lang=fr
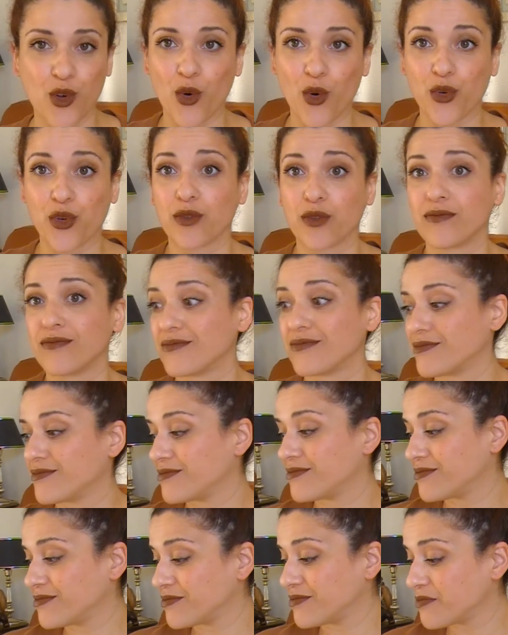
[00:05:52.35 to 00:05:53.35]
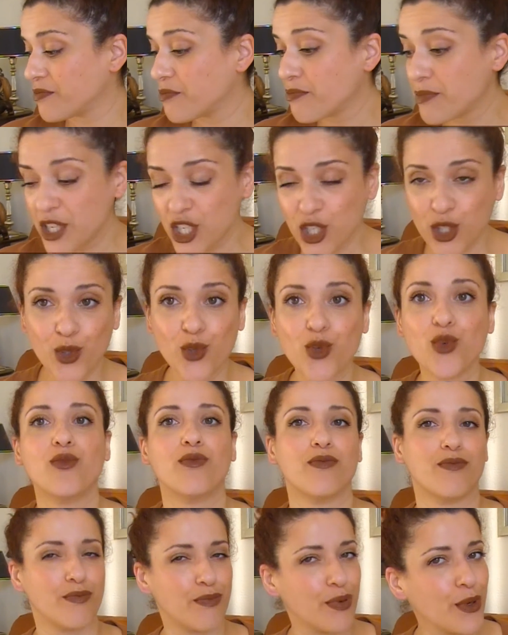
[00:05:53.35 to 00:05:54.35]
donc bijoux
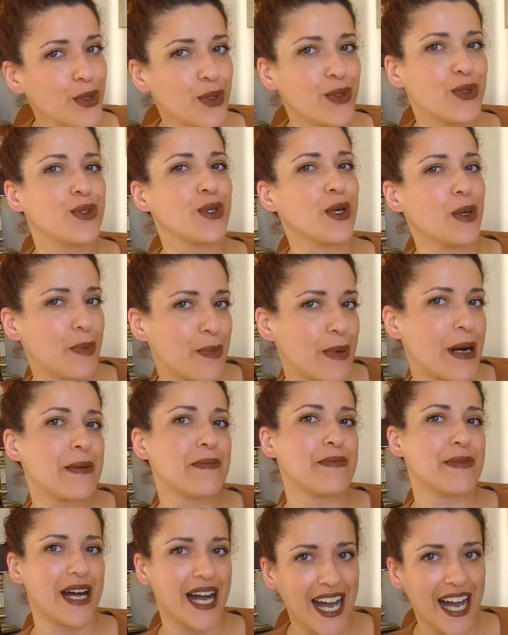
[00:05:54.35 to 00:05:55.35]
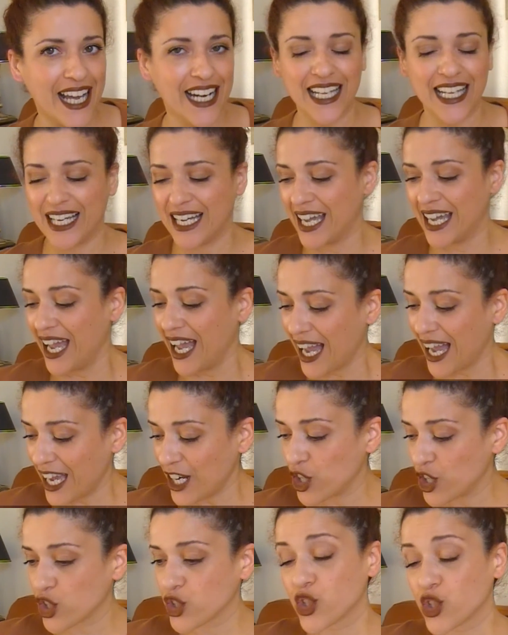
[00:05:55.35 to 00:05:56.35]
plutôt pas mal.
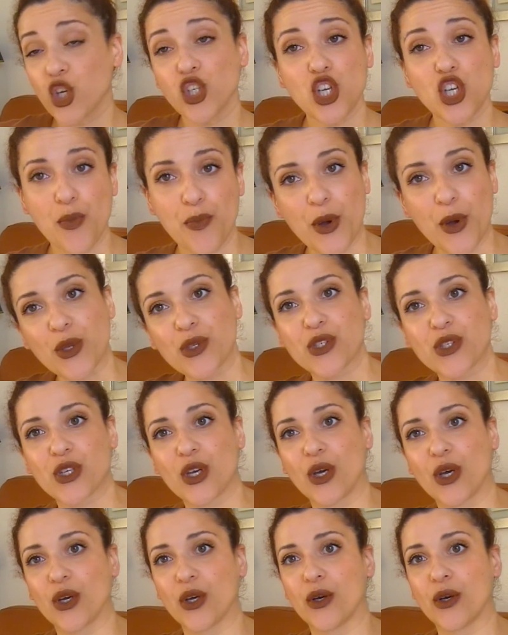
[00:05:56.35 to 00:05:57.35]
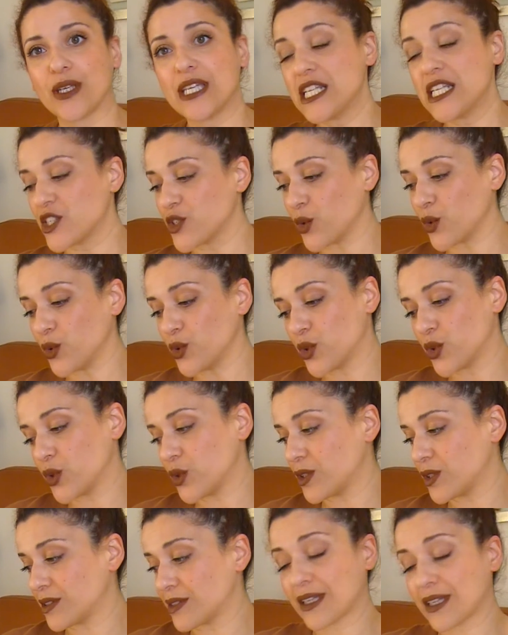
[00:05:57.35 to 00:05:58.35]
Alors, ce que j'en pense, euh, ils sont
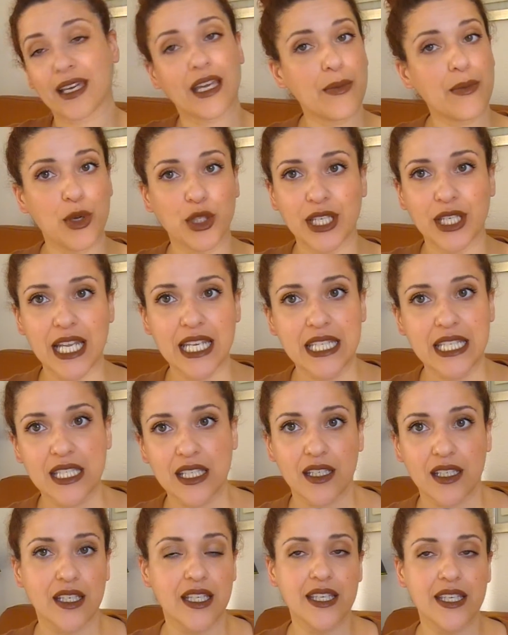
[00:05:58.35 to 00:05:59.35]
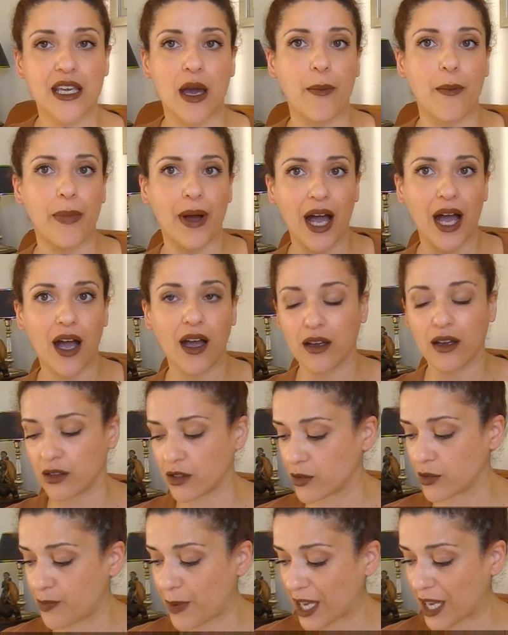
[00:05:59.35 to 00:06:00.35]
de très bonne qualité. Il n'y a pas,
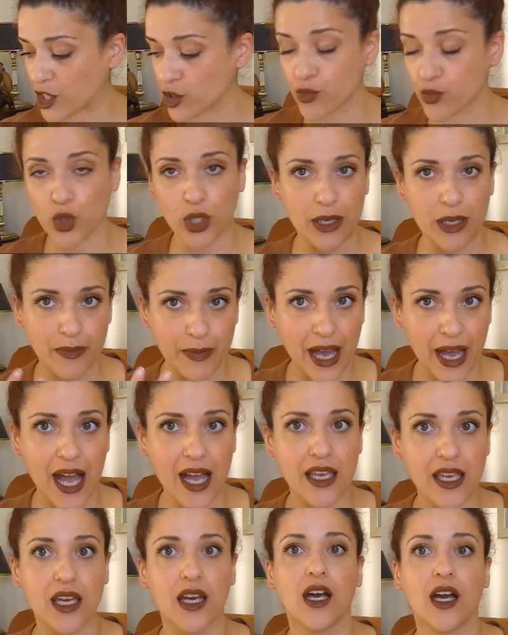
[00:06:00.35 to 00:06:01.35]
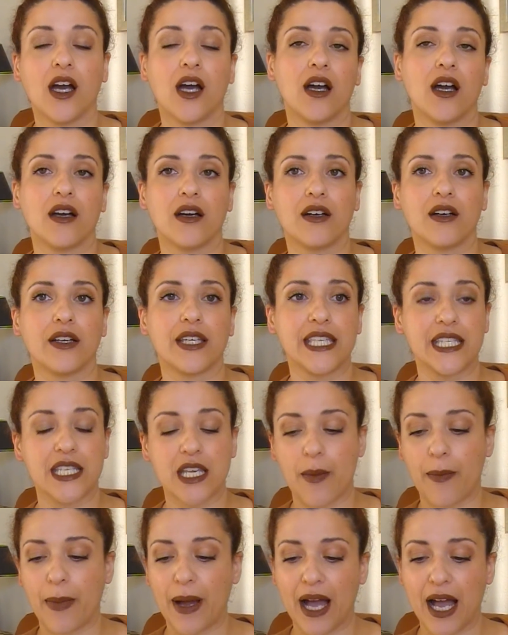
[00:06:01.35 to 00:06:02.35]
euh, par exemple sur les bagues, euh, il
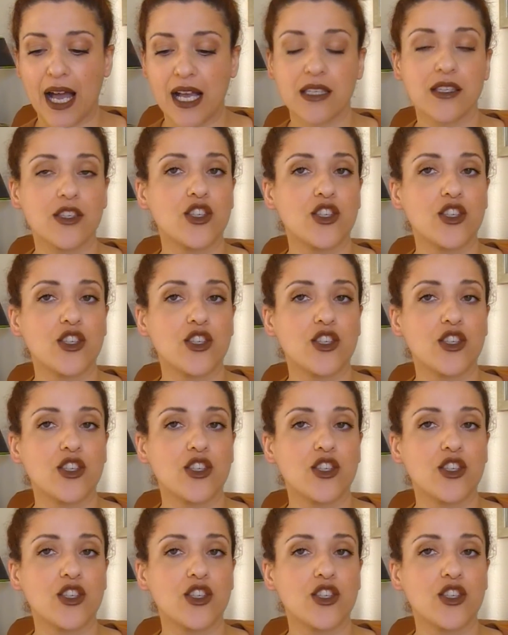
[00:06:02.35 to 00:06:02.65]
n'y a pas un